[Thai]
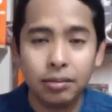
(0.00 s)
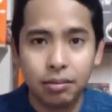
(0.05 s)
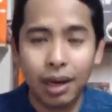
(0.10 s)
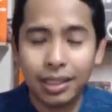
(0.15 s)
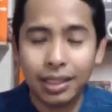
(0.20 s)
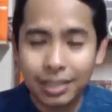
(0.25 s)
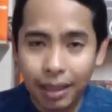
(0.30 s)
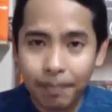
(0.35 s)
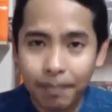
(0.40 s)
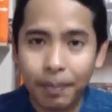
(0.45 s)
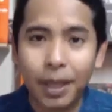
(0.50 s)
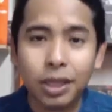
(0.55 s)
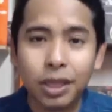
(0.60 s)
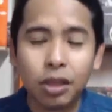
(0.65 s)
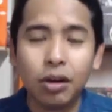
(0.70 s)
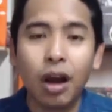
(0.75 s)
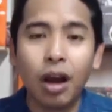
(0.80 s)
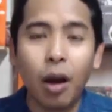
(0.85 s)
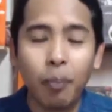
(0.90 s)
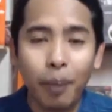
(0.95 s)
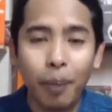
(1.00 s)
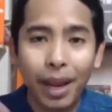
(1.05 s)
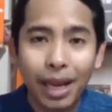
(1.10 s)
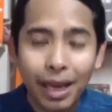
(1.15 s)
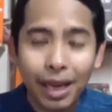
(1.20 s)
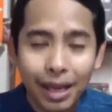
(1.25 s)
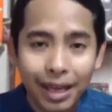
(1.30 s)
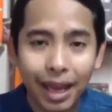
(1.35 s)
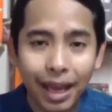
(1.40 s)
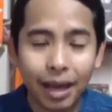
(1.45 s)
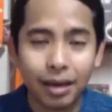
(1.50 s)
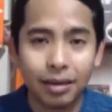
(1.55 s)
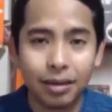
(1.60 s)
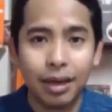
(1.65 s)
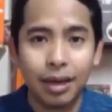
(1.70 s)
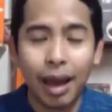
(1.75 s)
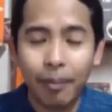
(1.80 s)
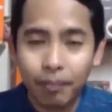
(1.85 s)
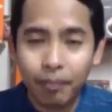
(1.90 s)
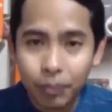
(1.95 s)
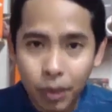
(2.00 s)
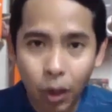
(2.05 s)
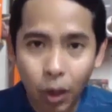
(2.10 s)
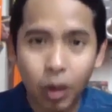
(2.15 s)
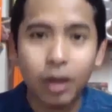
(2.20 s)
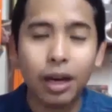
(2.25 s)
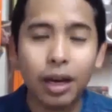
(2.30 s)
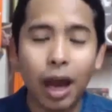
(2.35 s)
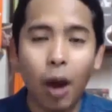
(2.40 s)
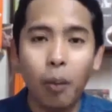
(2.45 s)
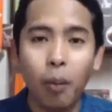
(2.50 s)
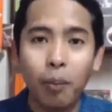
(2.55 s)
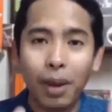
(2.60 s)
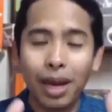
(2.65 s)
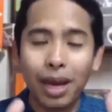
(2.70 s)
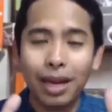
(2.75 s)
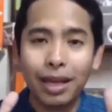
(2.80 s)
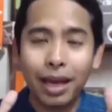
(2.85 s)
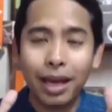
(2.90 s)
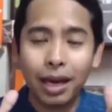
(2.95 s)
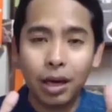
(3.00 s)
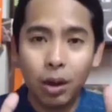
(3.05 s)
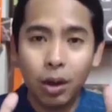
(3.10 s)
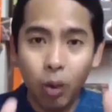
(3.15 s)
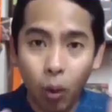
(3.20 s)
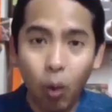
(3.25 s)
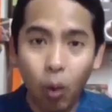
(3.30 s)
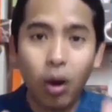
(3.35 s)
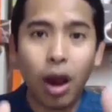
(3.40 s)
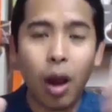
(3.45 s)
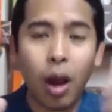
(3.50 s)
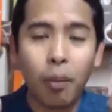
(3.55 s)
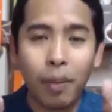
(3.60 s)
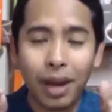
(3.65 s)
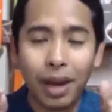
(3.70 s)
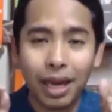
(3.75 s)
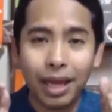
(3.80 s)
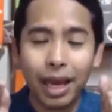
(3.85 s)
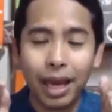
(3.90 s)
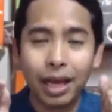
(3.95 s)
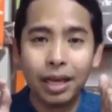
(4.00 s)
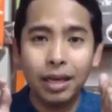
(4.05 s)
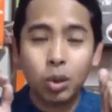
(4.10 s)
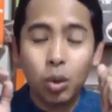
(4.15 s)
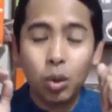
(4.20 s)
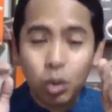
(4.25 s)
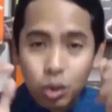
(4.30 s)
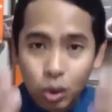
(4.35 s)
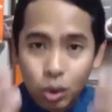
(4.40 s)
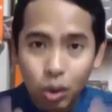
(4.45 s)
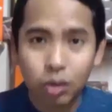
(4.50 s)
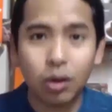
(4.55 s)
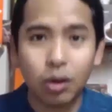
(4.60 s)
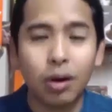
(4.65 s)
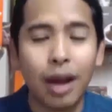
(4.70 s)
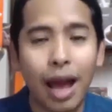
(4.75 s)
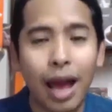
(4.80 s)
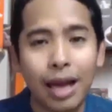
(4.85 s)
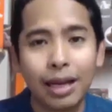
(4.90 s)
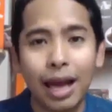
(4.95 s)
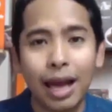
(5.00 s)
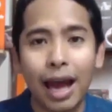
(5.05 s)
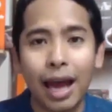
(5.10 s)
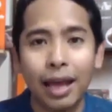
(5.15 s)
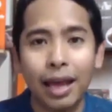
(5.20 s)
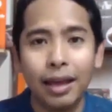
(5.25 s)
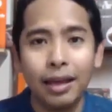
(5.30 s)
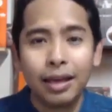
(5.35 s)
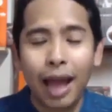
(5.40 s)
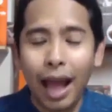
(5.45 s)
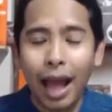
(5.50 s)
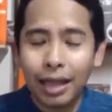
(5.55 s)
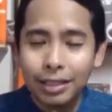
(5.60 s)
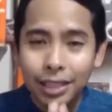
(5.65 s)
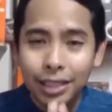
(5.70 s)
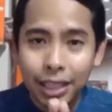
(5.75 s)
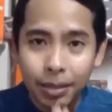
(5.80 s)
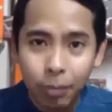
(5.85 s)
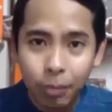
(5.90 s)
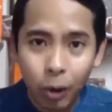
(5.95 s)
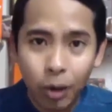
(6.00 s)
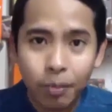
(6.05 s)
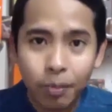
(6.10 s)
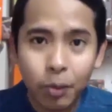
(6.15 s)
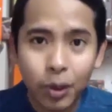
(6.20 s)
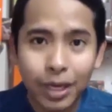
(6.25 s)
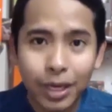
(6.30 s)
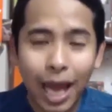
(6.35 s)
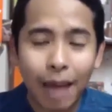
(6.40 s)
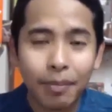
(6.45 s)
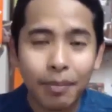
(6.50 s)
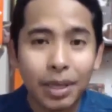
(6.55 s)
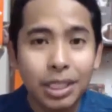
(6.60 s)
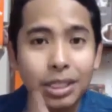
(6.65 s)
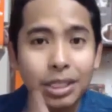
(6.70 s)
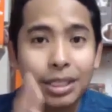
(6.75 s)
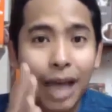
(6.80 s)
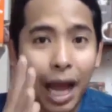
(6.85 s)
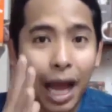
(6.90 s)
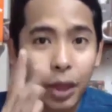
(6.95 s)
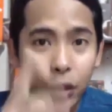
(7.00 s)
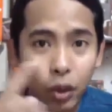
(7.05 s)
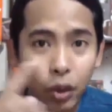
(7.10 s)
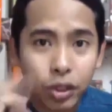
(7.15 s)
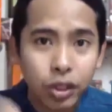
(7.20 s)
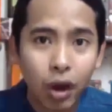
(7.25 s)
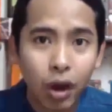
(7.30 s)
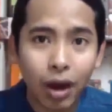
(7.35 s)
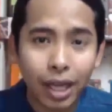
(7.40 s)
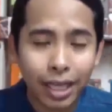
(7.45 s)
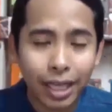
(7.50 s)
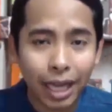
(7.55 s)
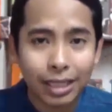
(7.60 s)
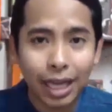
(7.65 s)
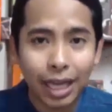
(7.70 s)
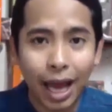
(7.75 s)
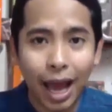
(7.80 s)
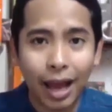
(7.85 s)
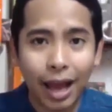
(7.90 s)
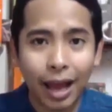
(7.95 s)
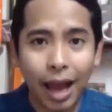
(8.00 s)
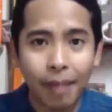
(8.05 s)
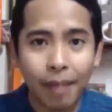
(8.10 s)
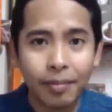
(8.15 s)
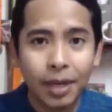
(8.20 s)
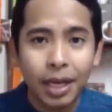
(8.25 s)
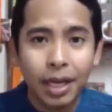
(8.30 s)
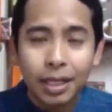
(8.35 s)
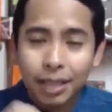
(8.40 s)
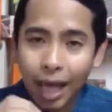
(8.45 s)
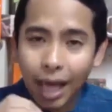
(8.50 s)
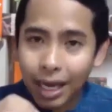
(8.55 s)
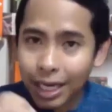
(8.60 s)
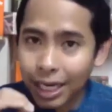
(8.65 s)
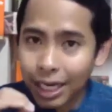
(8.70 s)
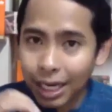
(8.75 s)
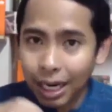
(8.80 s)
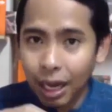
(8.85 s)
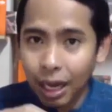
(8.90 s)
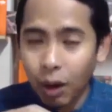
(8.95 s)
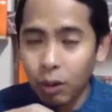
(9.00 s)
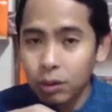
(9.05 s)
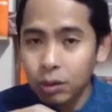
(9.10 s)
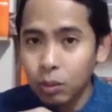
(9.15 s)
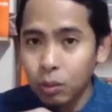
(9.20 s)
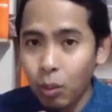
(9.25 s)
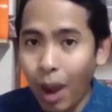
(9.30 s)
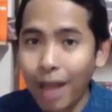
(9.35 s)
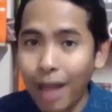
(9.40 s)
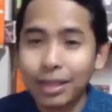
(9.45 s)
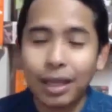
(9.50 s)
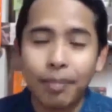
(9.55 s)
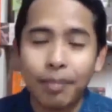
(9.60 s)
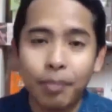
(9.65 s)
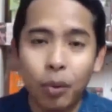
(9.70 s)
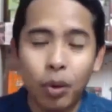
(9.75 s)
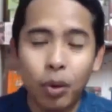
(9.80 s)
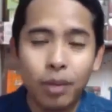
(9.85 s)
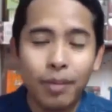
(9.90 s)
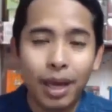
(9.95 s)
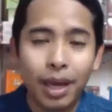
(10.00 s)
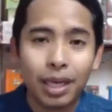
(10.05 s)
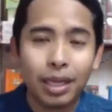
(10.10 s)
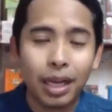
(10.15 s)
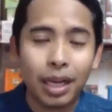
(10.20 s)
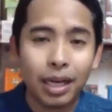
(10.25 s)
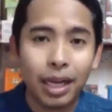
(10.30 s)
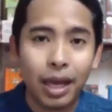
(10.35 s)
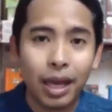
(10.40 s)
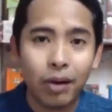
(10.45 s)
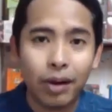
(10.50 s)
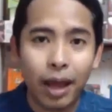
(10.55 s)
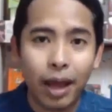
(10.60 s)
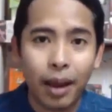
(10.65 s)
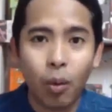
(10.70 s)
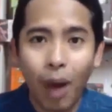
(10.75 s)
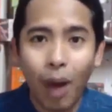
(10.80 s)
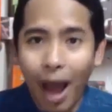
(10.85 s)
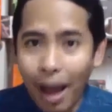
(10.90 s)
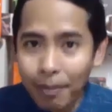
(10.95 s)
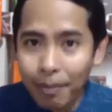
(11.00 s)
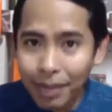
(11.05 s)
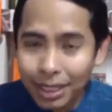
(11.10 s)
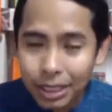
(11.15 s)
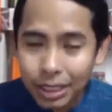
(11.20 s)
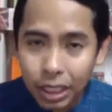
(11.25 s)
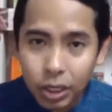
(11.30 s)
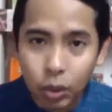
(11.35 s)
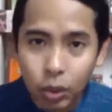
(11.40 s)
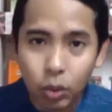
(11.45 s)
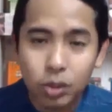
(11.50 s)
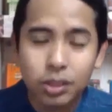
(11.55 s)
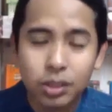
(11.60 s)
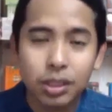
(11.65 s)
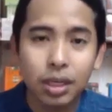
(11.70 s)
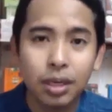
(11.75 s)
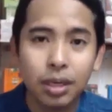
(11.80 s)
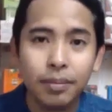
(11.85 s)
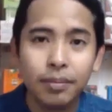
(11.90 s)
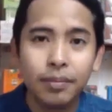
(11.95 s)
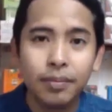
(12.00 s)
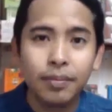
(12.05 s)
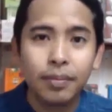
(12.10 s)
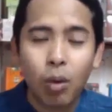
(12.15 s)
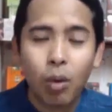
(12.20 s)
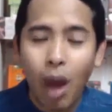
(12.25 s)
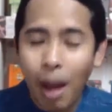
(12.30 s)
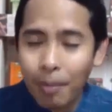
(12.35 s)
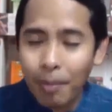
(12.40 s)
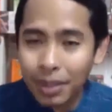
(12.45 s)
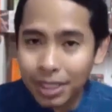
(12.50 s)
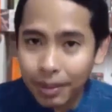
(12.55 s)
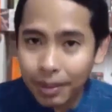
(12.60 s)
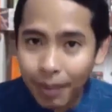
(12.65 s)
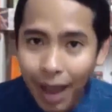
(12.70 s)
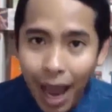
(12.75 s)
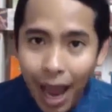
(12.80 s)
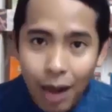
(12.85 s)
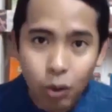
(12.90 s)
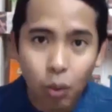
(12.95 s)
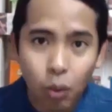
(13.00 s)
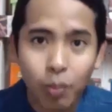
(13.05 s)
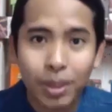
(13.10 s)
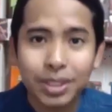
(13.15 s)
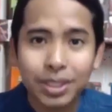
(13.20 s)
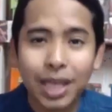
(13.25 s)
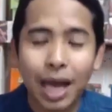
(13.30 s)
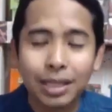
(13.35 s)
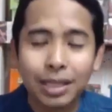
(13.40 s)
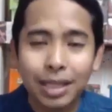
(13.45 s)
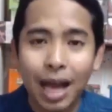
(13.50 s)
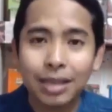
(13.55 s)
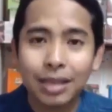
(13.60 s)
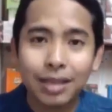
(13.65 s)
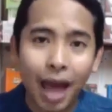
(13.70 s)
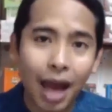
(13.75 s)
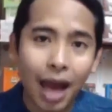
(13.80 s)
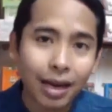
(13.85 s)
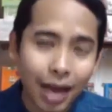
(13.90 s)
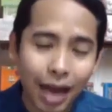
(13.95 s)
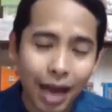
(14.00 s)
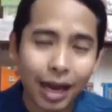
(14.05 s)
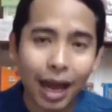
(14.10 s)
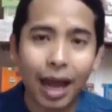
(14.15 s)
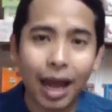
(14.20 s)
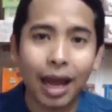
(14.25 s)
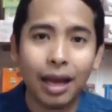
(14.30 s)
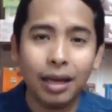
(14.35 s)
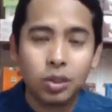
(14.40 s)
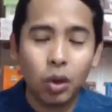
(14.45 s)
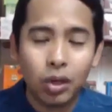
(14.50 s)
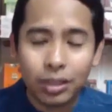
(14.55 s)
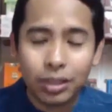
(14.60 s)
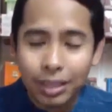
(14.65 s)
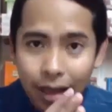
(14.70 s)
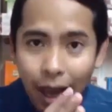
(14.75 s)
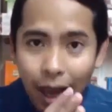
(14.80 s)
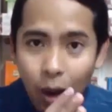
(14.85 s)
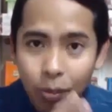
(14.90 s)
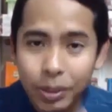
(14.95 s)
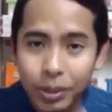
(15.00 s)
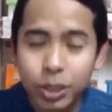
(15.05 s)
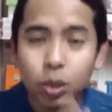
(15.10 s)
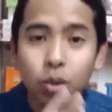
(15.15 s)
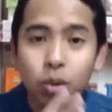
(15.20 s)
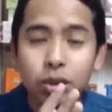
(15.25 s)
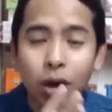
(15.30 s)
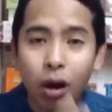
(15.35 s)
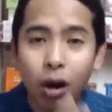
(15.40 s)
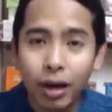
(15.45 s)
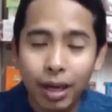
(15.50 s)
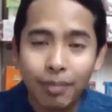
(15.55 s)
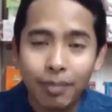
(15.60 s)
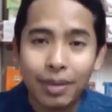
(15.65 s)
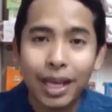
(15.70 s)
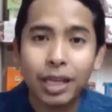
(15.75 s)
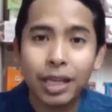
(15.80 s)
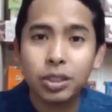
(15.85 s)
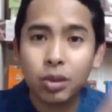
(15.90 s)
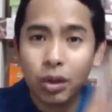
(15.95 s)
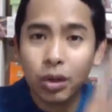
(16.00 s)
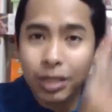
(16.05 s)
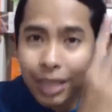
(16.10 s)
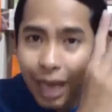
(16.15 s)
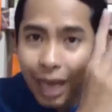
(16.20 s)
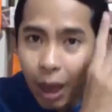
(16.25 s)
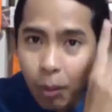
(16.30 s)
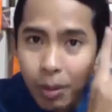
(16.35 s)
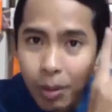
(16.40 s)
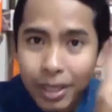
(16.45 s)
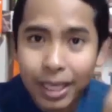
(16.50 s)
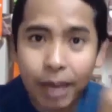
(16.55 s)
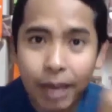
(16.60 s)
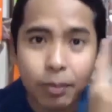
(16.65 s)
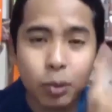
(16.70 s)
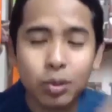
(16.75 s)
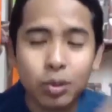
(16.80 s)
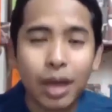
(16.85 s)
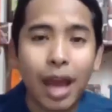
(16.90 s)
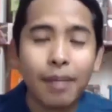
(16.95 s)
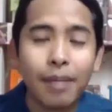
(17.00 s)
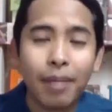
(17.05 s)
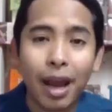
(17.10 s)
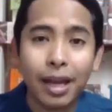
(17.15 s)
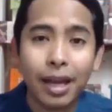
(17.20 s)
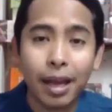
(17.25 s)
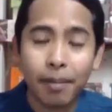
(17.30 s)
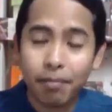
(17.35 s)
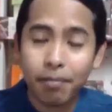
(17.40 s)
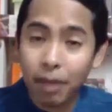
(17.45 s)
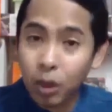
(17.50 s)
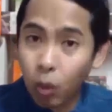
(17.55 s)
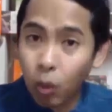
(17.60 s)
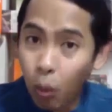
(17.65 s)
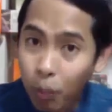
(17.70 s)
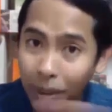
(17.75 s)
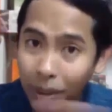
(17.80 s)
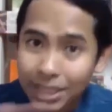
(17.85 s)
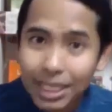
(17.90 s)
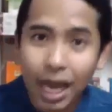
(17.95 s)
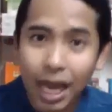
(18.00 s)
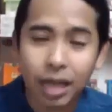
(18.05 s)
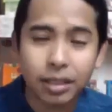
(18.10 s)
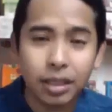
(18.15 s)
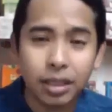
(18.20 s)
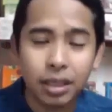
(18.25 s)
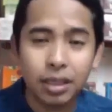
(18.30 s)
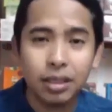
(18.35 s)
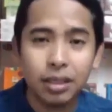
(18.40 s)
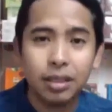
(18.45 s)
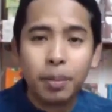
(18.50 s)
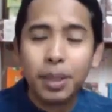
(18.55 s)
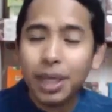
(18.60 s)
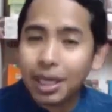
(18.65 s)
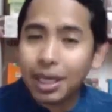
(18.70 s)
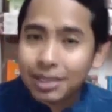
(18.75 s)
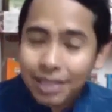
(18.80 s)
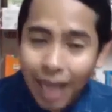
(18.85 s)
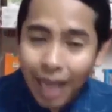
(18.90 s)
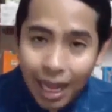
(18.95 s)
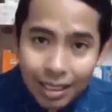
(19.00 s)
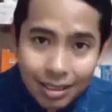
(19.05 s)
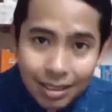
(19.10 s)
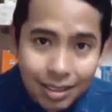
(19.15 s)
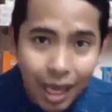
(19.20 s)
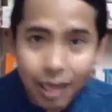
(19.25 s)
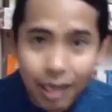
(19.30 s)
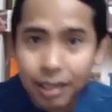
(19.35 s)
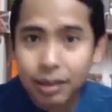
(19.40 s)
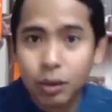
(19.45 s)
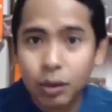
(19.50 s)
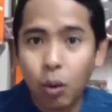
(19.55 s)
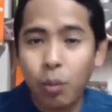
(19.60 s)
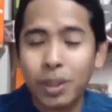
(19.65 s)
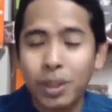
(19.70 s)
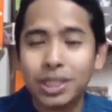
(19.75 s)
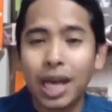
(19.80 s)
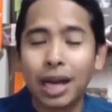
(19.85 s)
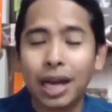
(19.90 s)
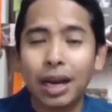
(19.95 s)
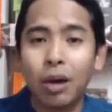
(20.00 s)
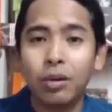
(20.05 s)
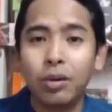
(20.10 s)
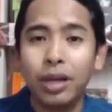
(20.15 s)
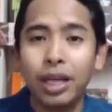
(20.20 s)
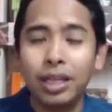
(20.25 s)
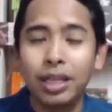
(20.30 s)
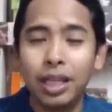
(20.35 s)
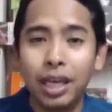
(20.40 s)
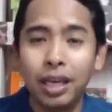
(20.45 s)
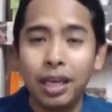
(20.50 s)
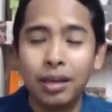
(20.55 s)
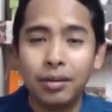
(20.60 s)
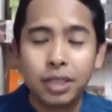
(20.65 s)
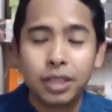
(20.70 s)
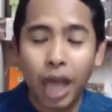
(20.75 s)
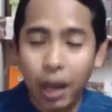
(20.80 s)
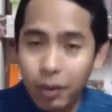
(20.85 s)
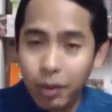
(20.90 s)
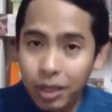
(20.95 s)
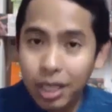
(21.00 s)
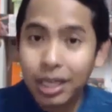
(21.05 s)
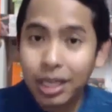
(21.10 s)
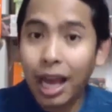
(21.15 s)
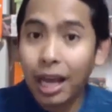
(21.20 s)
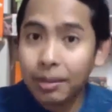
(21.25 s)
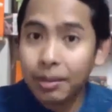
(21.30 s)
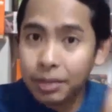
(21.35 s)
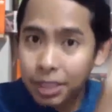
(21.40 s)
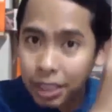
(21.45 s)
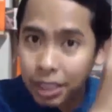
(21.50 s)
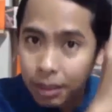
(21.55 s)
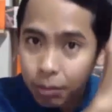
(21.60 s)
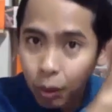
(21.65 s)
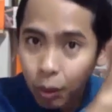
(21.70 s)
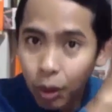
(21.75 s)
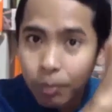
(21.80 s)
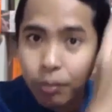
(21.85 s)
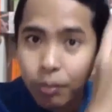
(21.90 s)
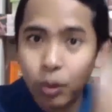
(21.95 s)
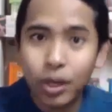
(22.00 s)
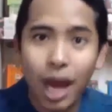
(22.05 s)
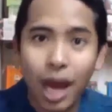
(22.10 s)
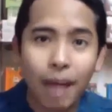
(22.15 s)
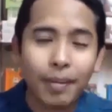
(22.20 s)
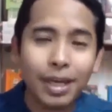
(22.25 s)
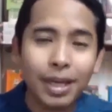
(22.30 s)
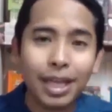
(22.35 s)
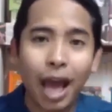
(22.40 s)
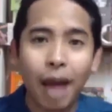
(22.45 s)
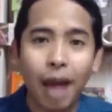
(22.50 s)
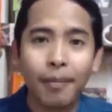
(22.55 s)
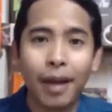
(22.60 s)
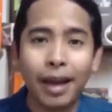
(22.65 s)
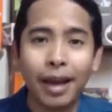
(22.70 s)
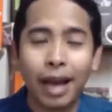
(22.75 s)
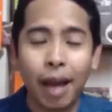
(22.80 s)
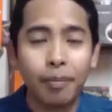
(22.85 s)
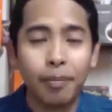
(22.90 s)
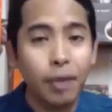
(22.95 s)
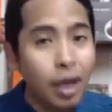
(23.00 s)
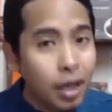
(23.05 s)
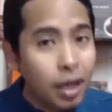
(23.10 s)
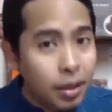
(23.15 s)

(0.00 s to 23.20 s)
มันจำเป็นต้องเอาไปเลี้ยง ลำต้น เอาไปเลี้ยงลูก เอาไปเลี้ยงทุกส่วนของร่างกาย การฉีดพ่นปุ๋ยน้ำมันคือการย่นย่อระยะทางครับถ้าเกิดเราหว่านแต่ปุ๋ยเม็ดอย่างเดียวเนี่ย กว่ามันจะดูดซึม กว่ามันจะผ่านอุปสรรคต่างๆนานา จนเข้าไปสู่ท่อน้ำเลี้ยงจนเข้าไปเก็บอยู่ใต้ใบเนี่ย มันอุปสรรคเยอะ เพื่อการตัดอุปสรรคเหล่านี้ทิ้ง ใช้วิธีการฉีดพ่นปุ๋ยน้ำให้ทางใบครับ